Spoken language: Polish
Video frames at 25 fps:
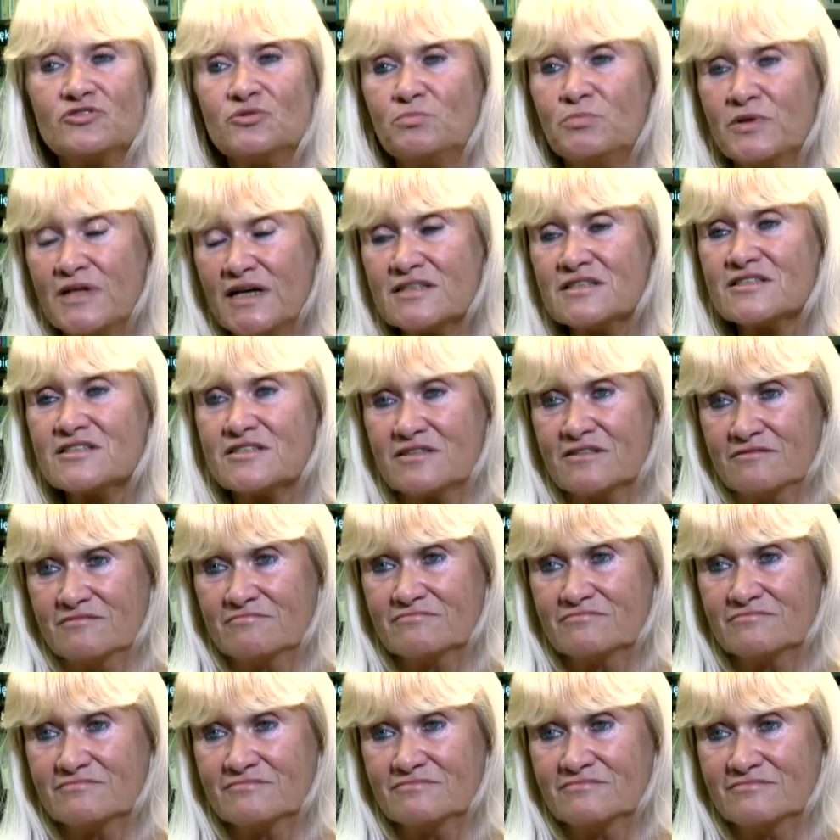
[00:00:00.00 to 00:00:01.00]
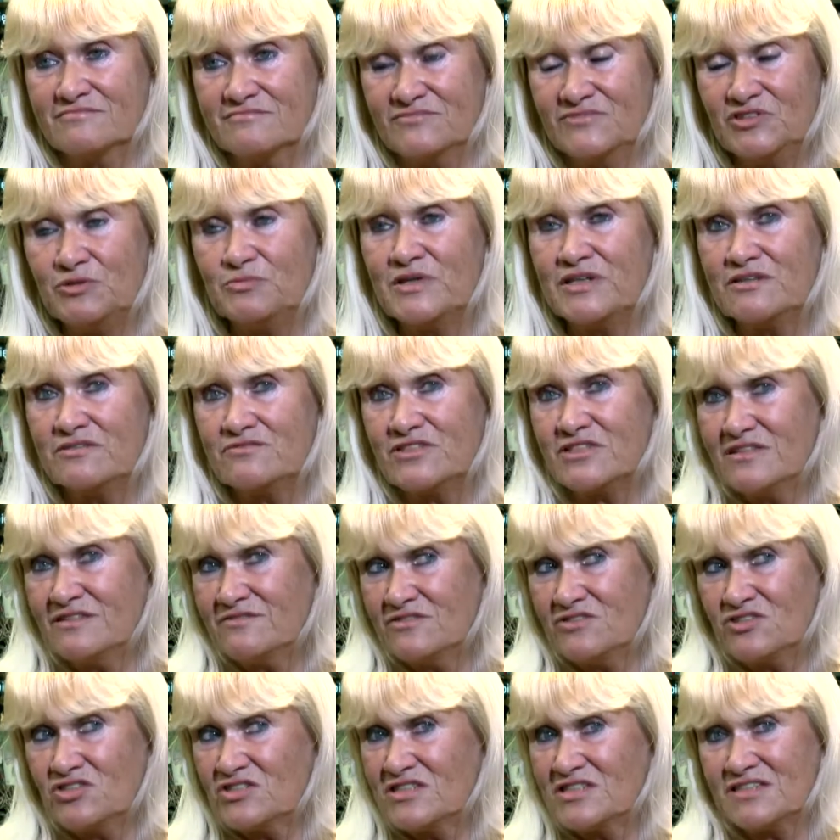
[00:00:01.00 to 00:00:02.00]
do pracy, nie mając
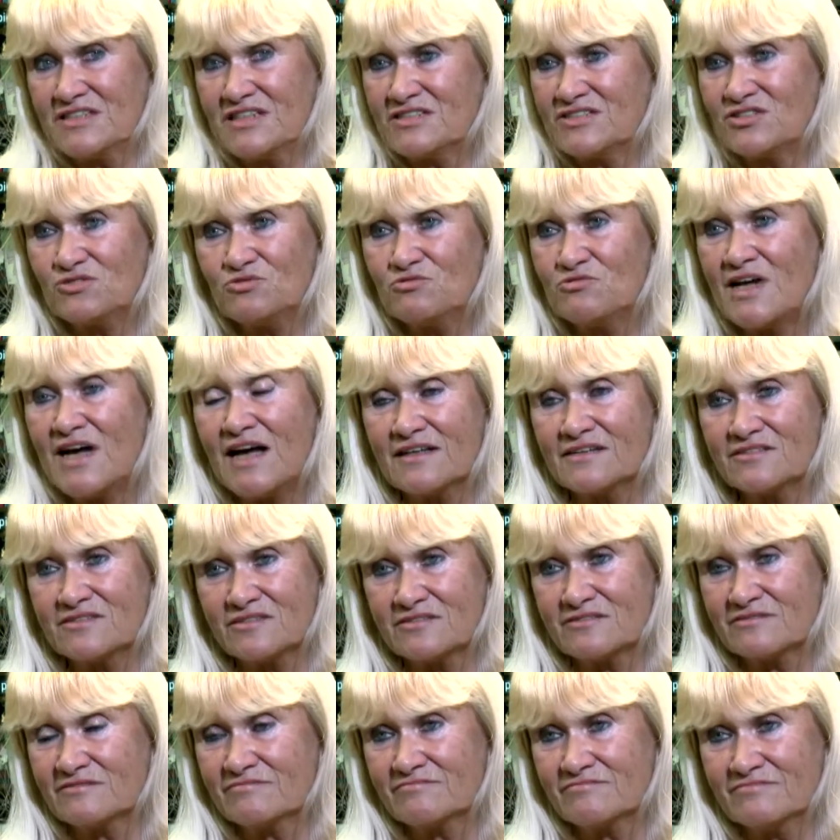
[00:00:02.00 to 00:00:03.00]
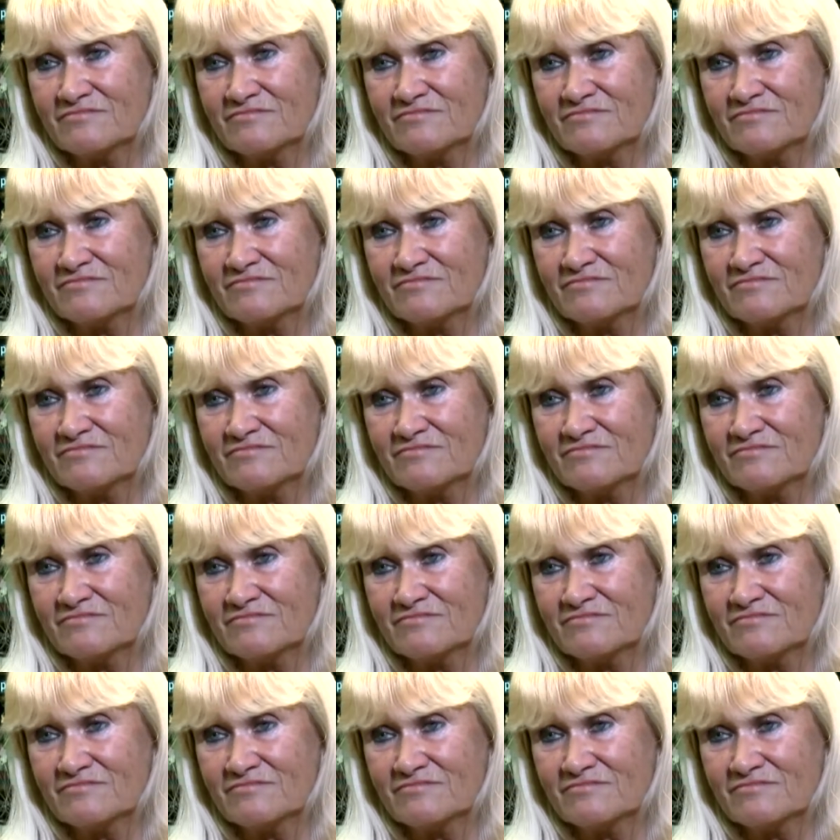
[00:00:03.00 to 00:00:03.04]
nawet 16 lat.